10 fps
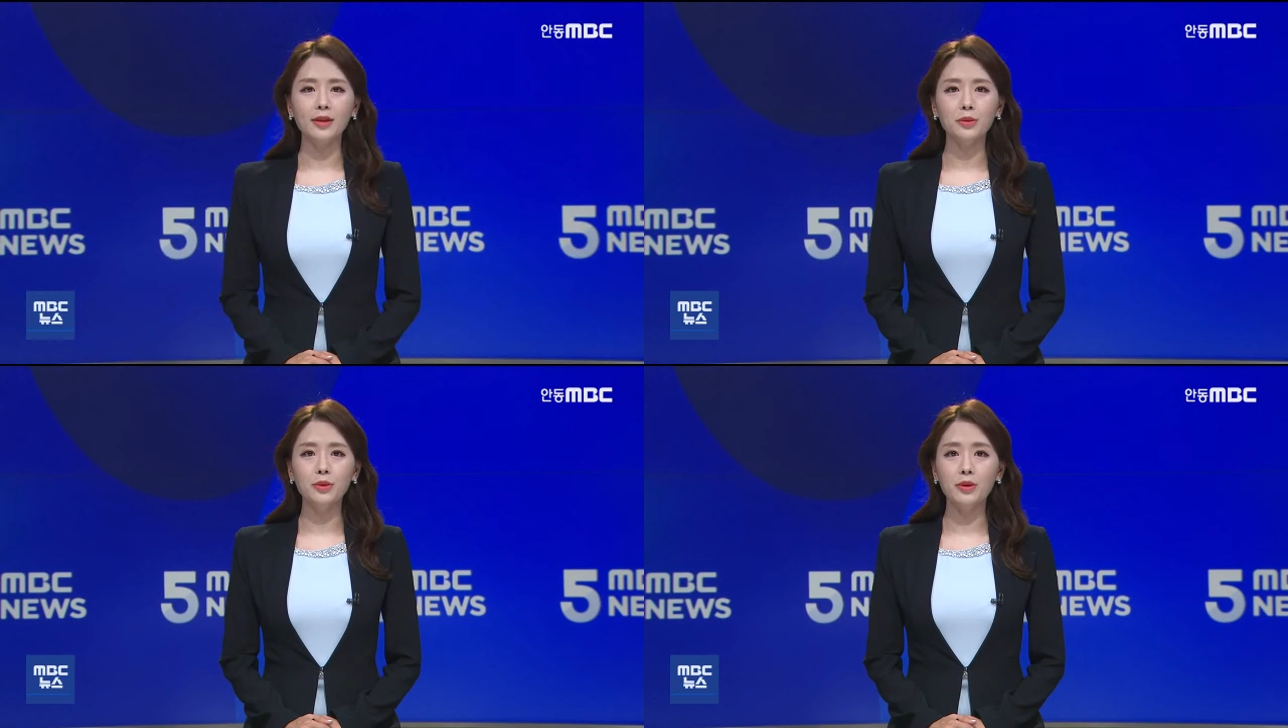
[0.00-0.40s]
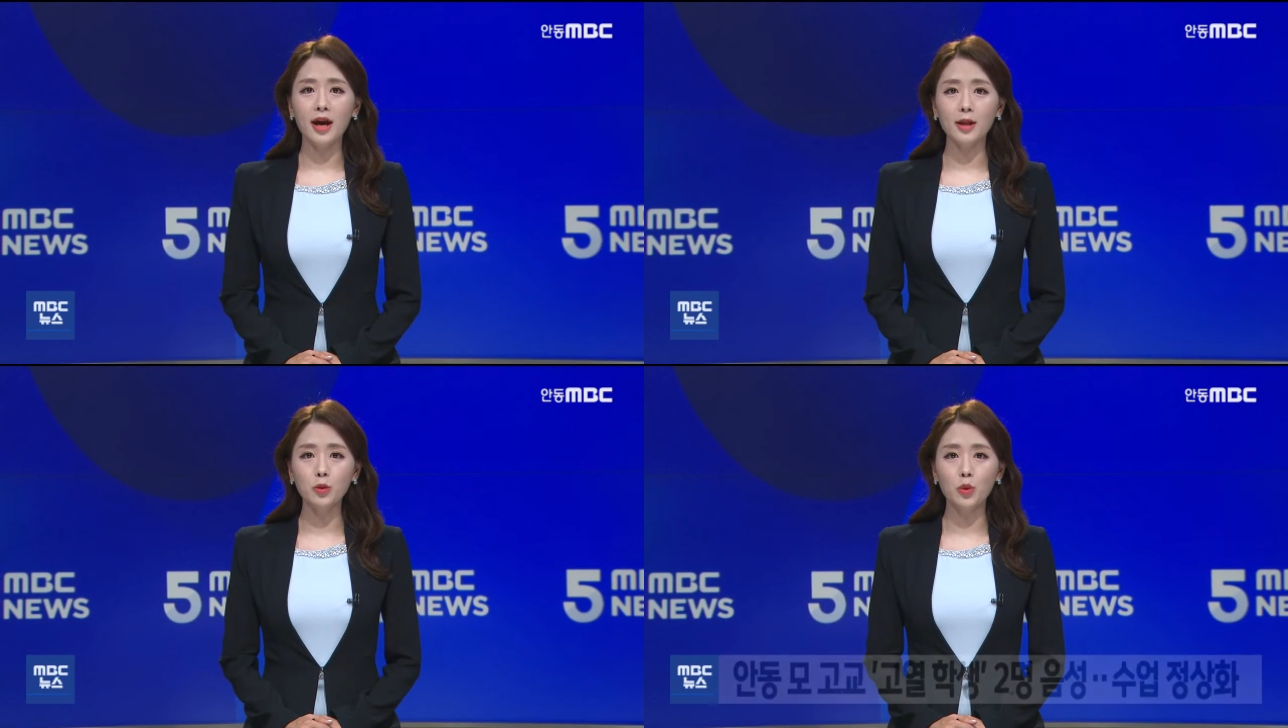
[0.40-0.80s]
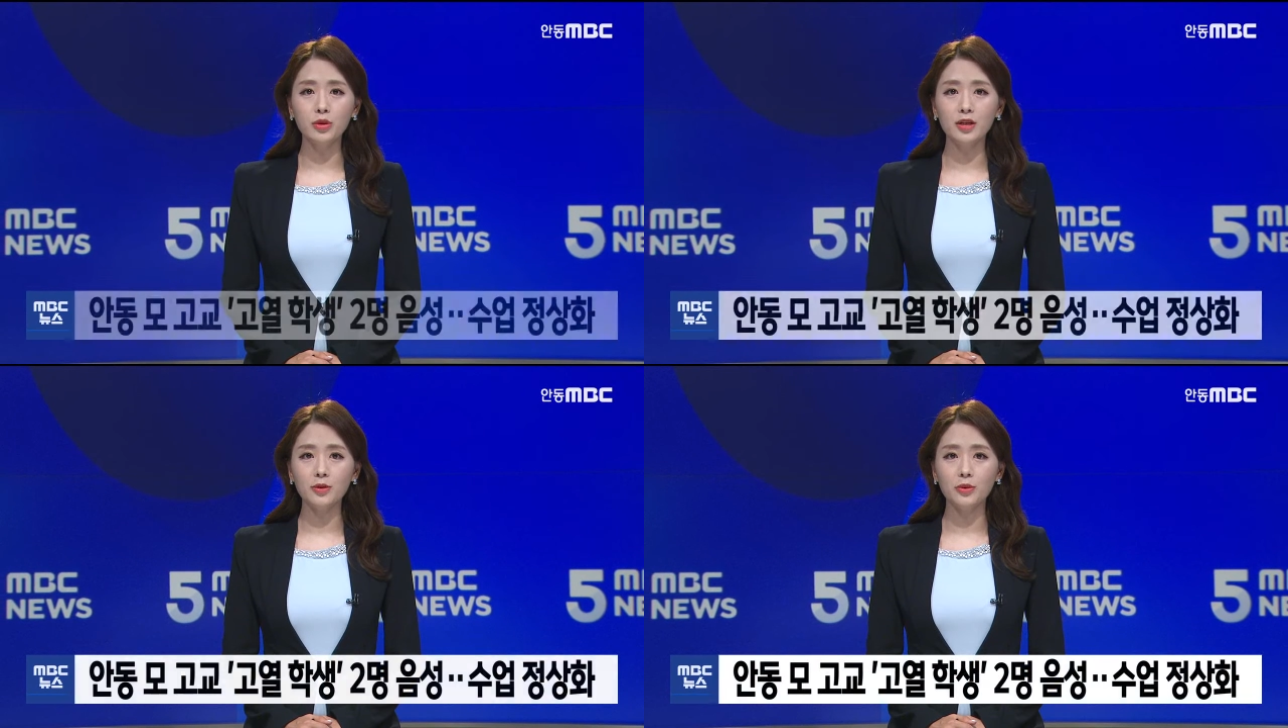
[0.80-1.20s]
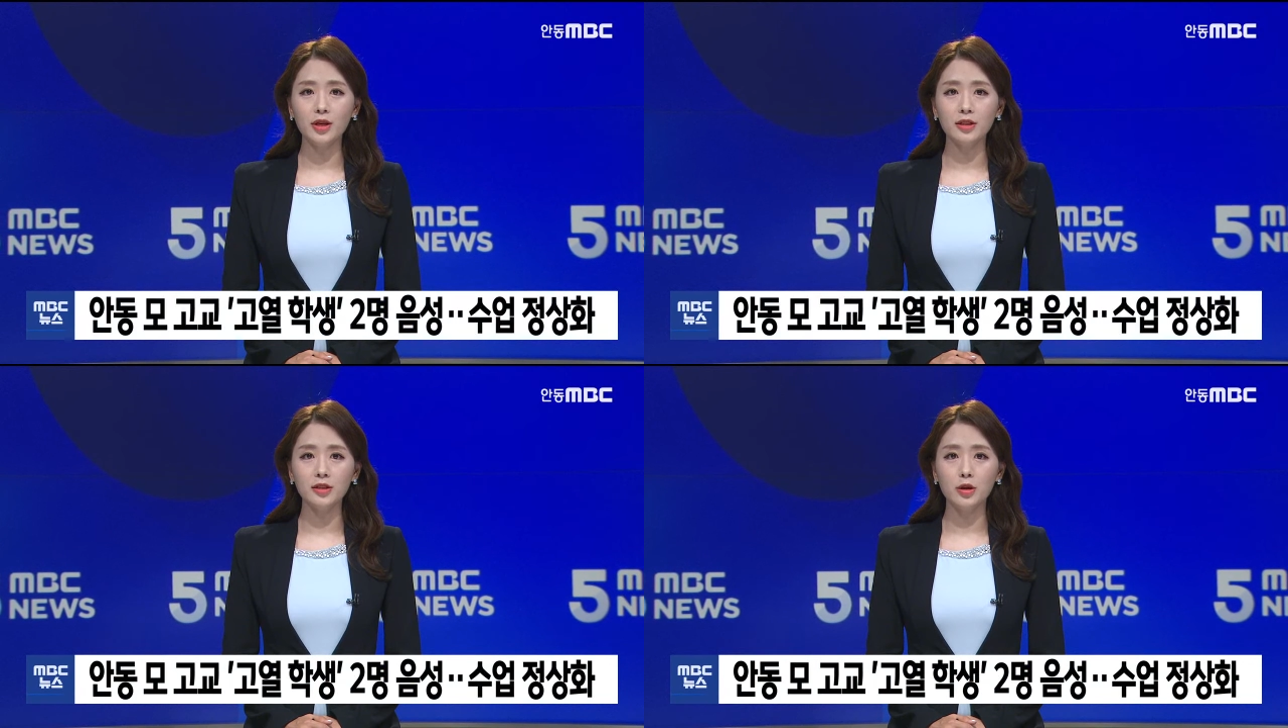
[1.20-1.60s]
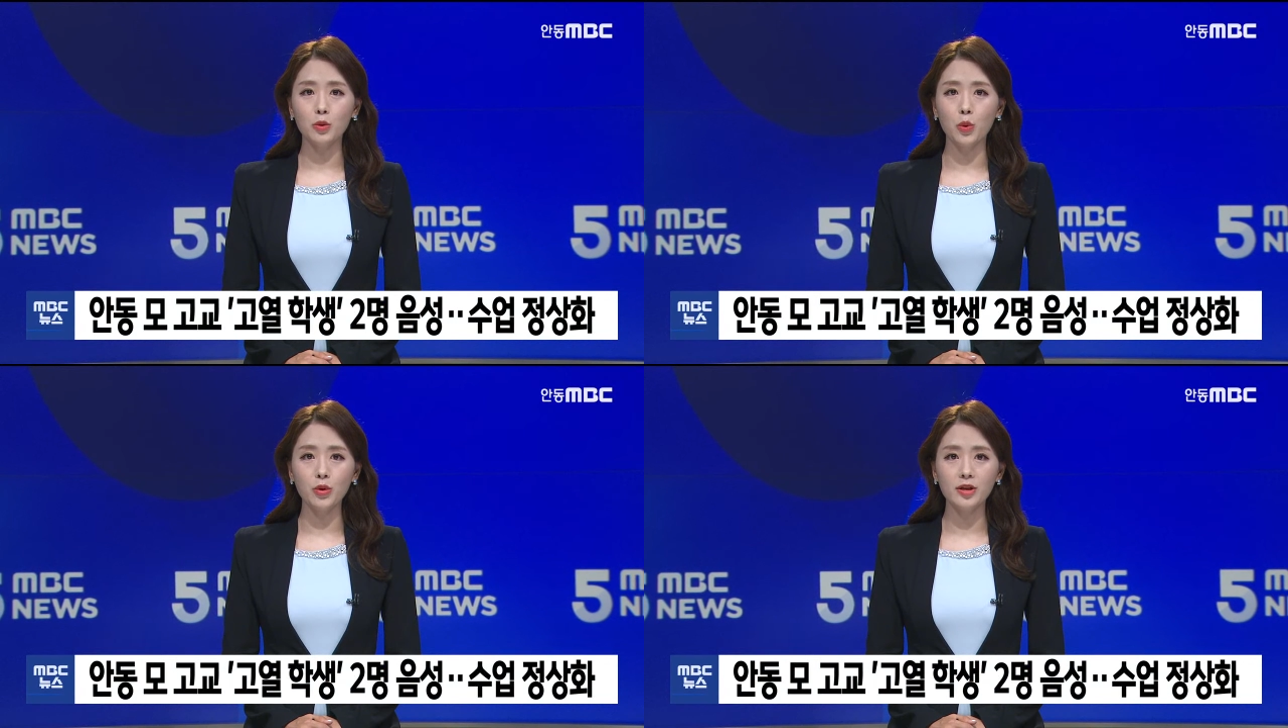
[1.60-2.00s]
안동 한
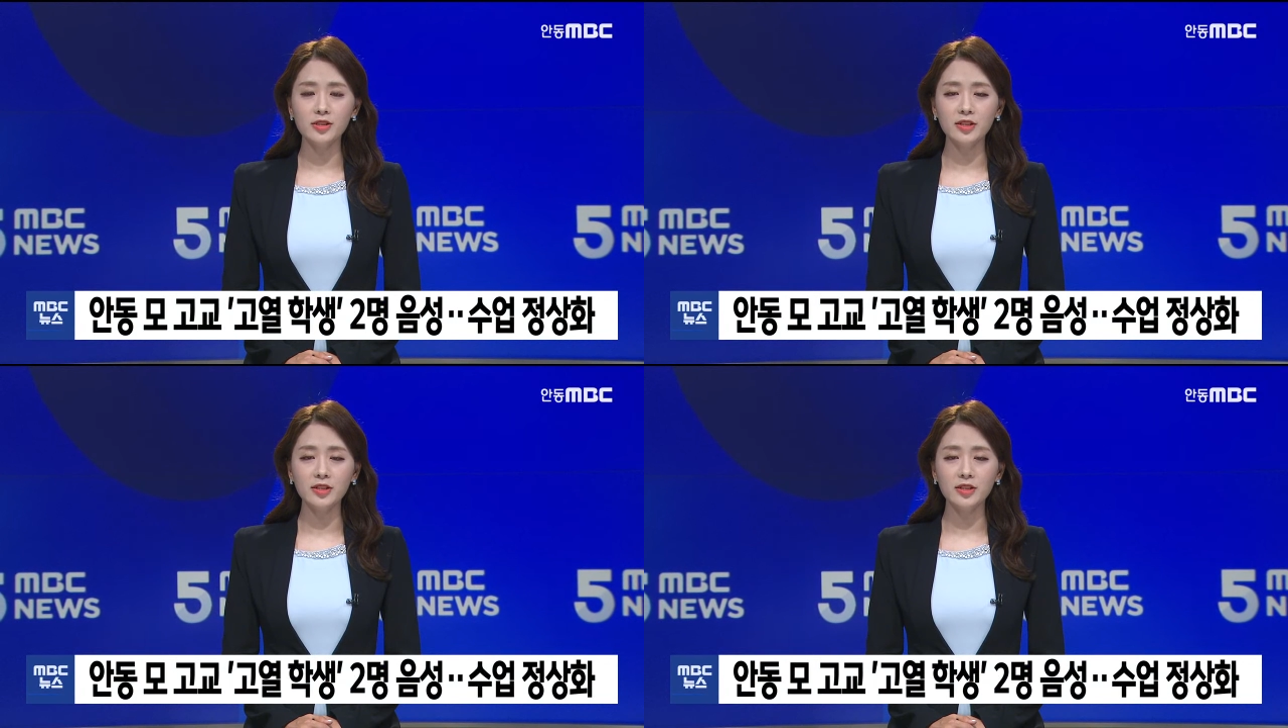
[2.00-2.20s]
고등학교에서 고열